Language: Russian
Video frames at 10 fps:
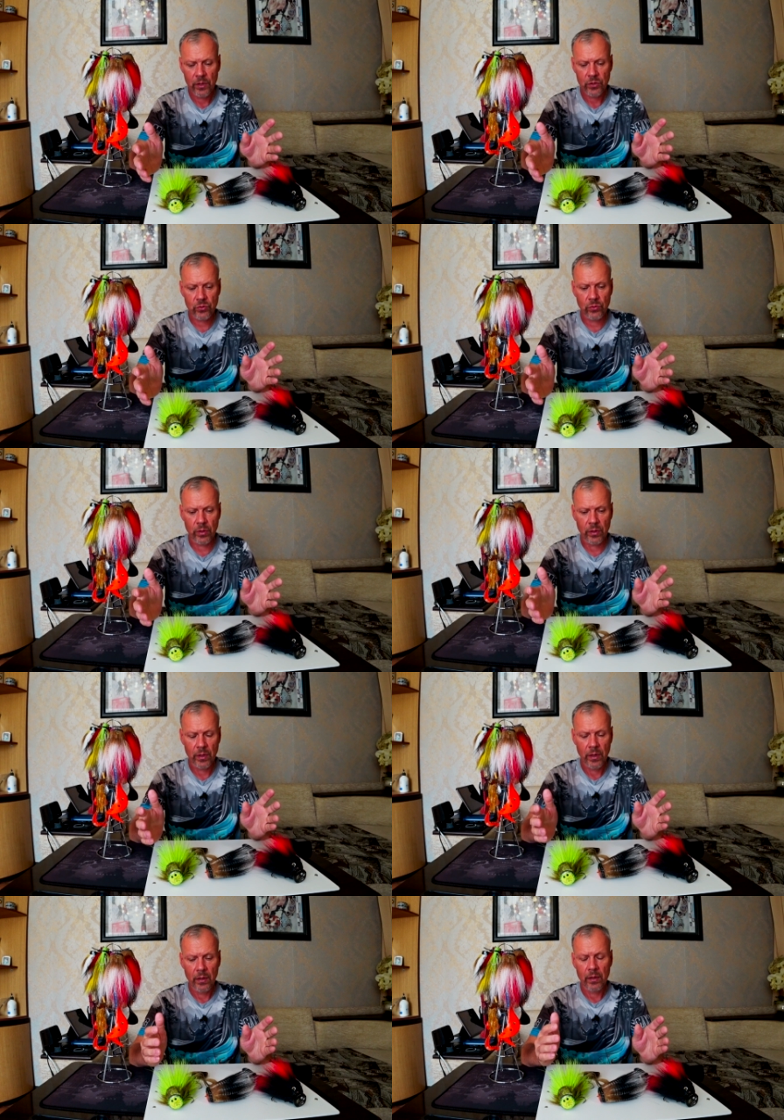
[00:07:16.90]
что
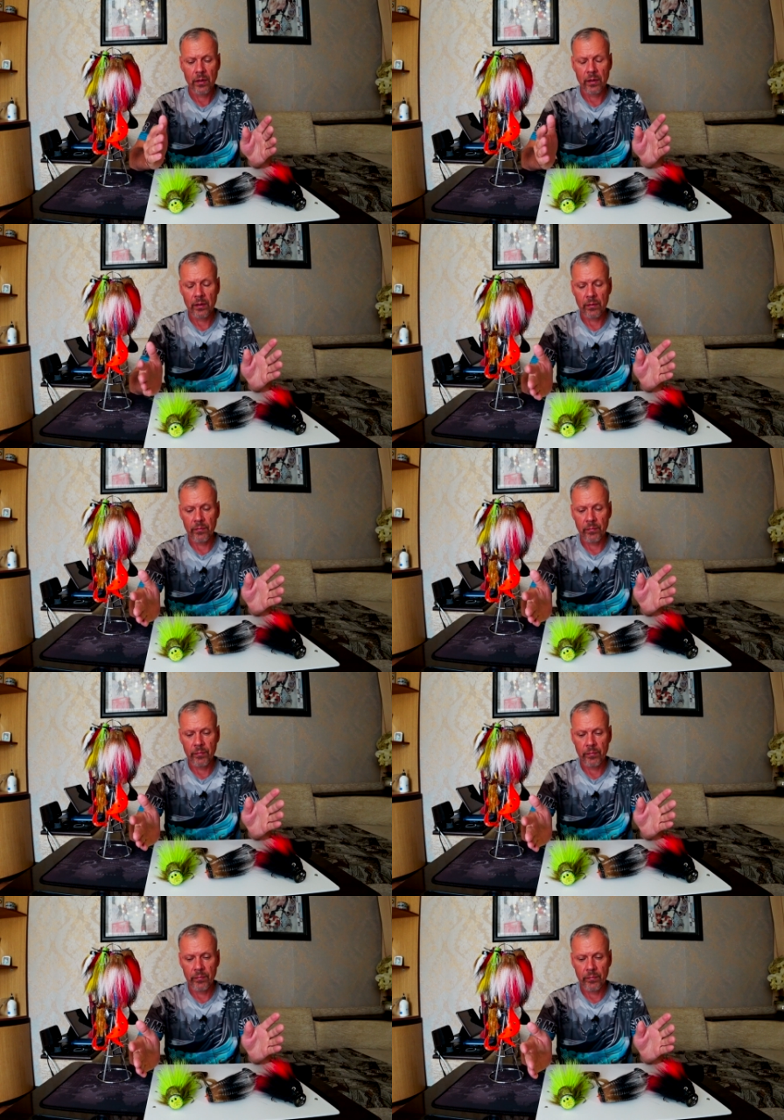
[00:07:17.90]
Э,
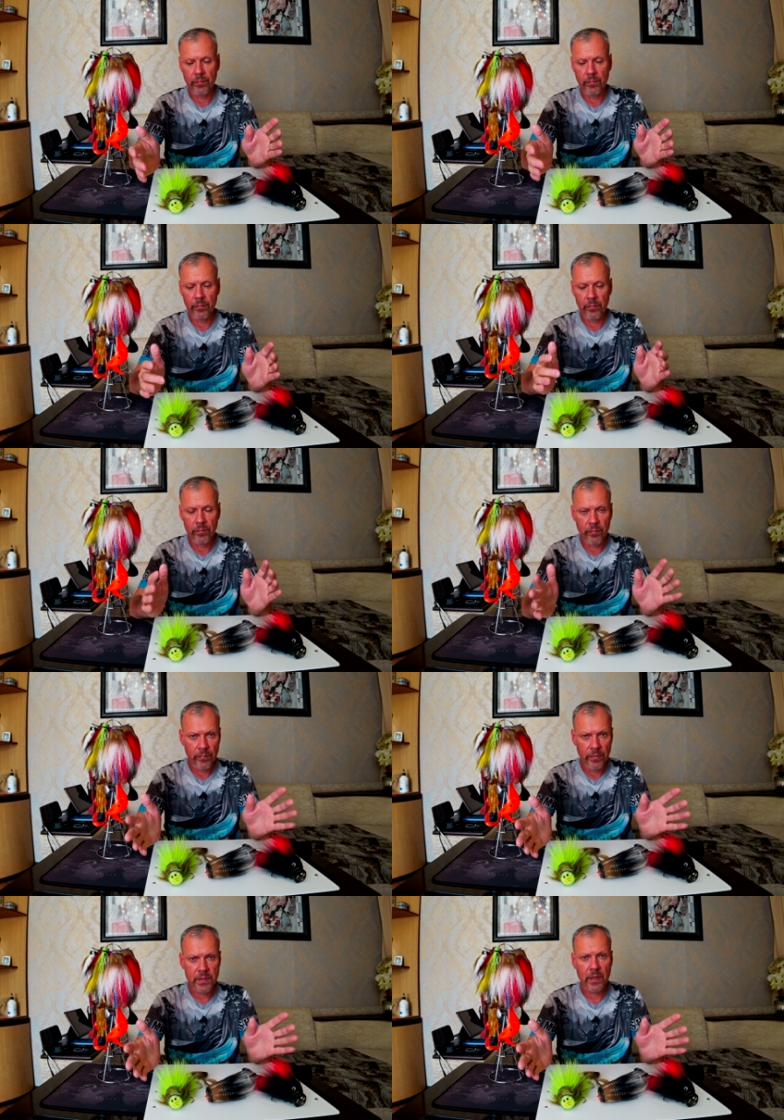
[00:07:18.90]

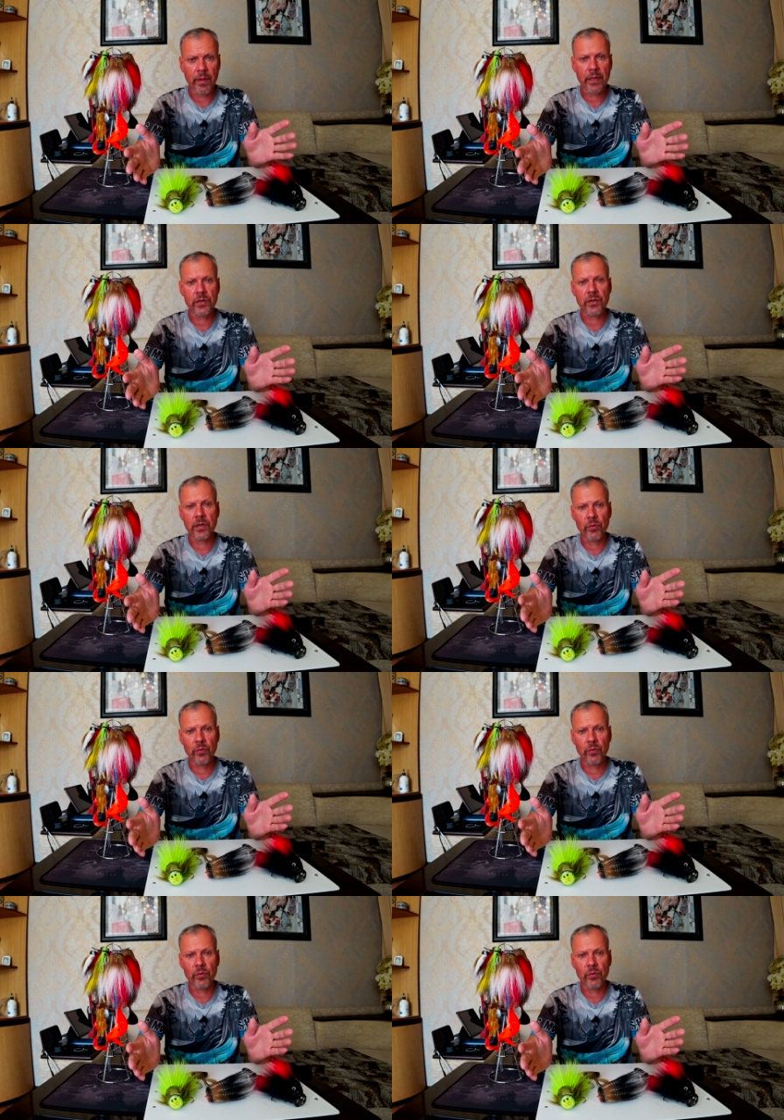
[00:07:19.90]
сама даже не